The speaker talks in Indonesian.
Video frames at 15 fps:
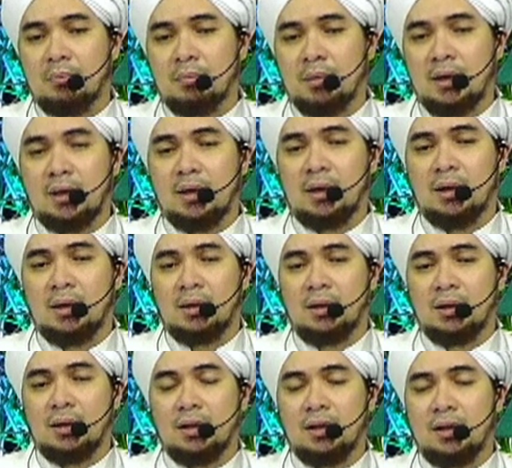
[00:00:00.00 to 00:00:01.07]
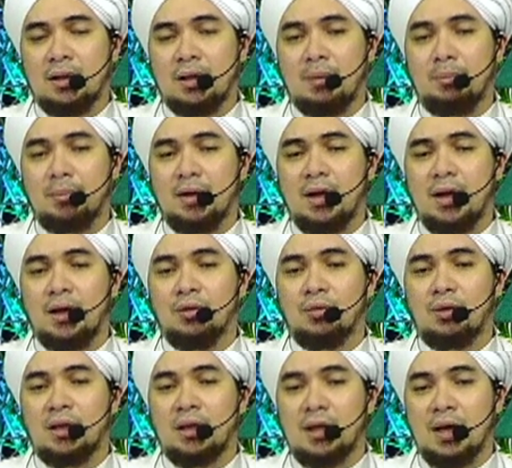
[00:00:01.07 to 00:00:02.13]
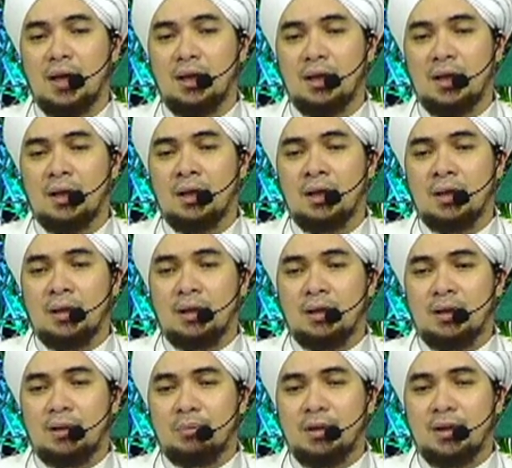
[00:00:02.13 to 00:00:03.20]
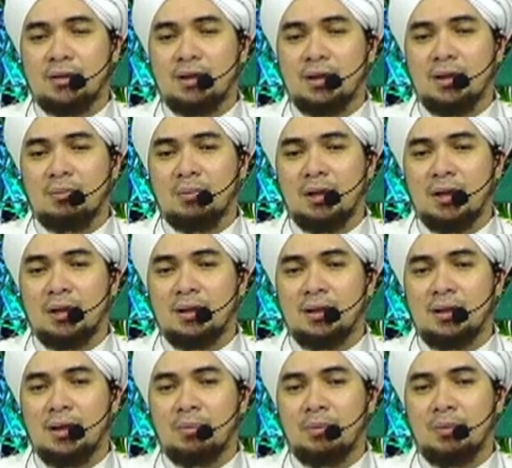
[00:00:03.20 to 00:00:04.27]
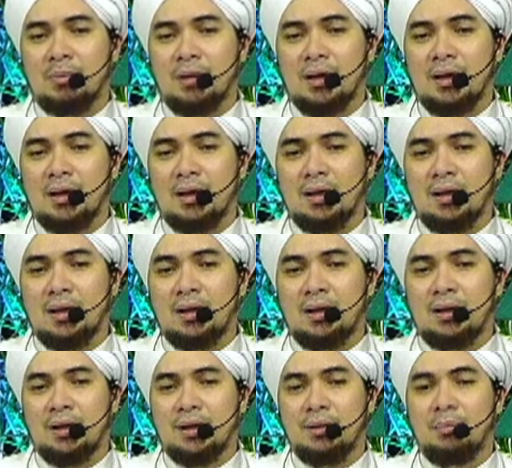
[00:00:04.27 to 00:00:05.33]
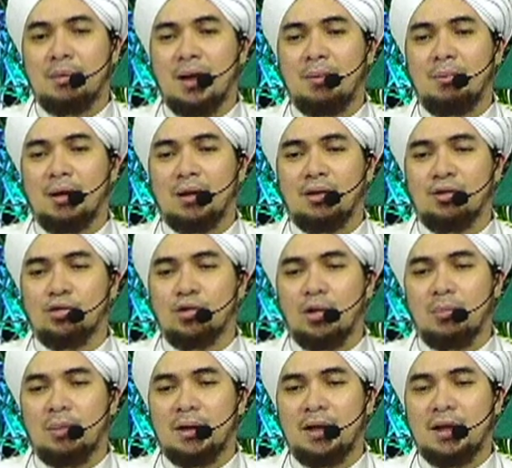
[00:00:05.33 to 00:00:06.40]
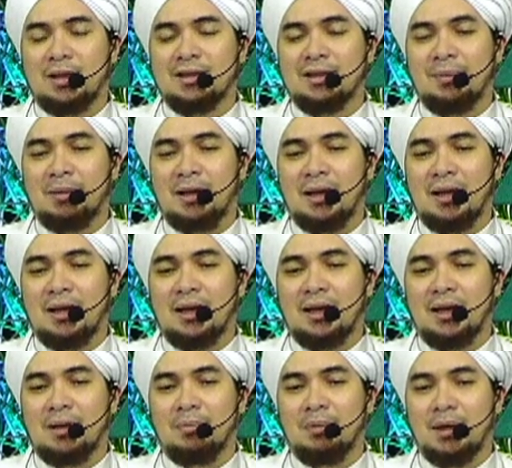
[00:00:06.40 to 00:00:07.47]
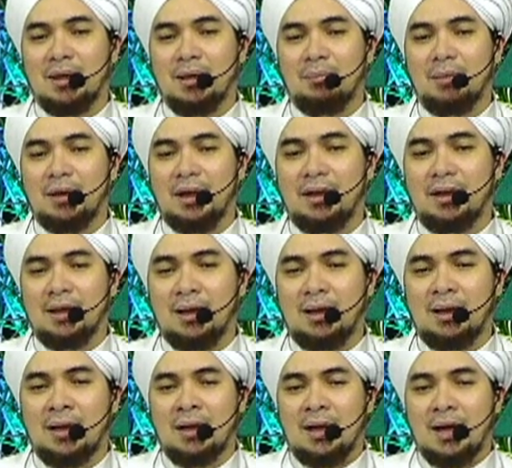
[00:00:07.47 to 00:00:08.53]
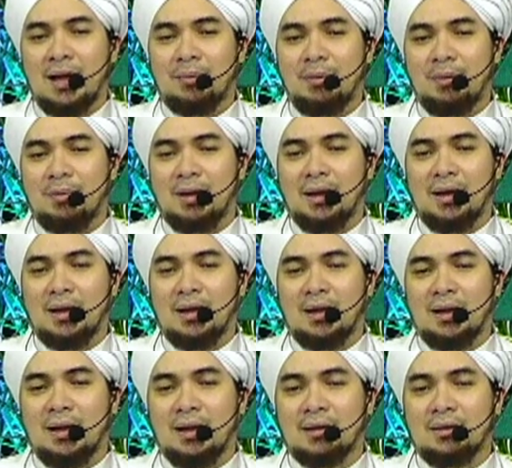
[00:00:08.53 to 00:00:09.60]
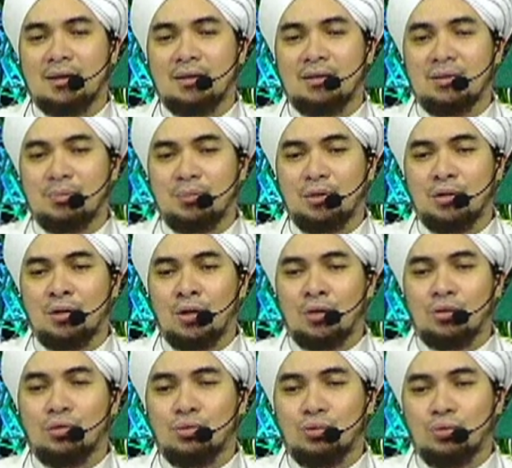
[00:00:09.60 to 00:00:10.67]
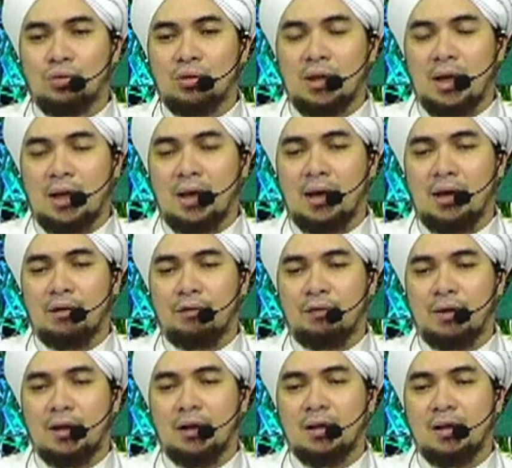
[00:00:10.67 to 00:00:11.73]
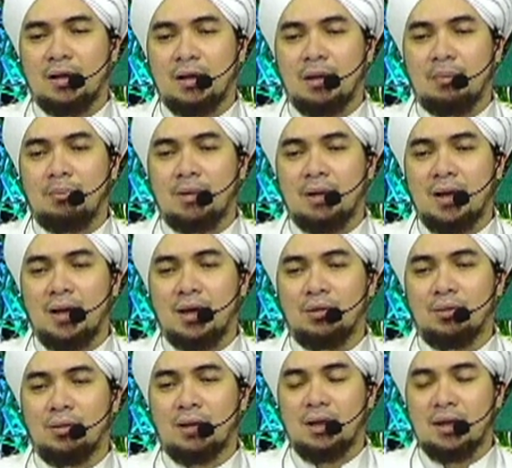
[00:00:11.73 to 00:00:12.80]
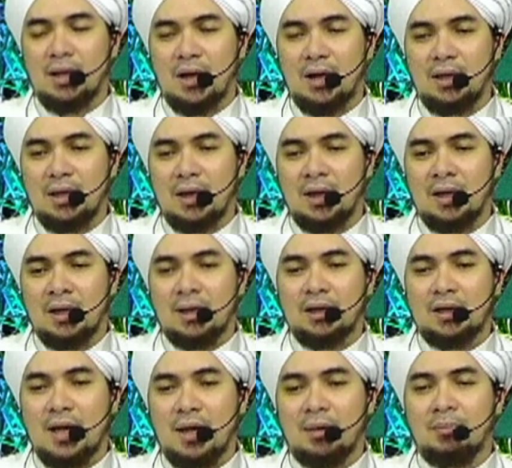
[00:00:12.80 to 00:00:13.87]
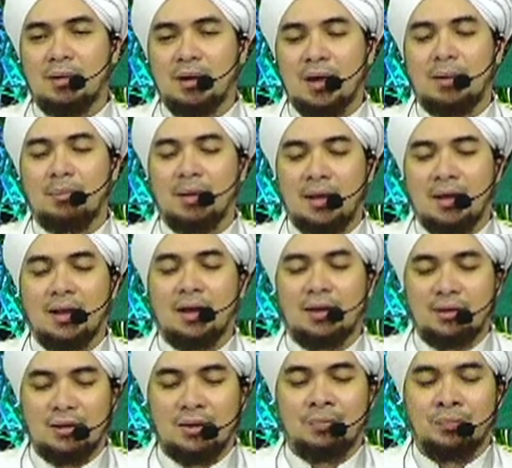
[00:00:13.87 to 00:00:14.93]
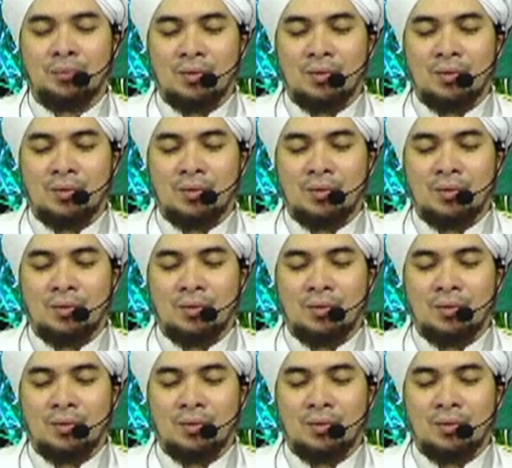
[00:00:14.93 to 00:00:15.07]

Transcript: mereka dengan kitab Bidayatul Hidayah dan biasanya mereka tidak memakaikan imamah atau sorban di atas kepala anak-anak mereka melainkan apabila anak-anak tersebut sudah hafal kitab Bidayatul Hidayah dan mengamalkannya.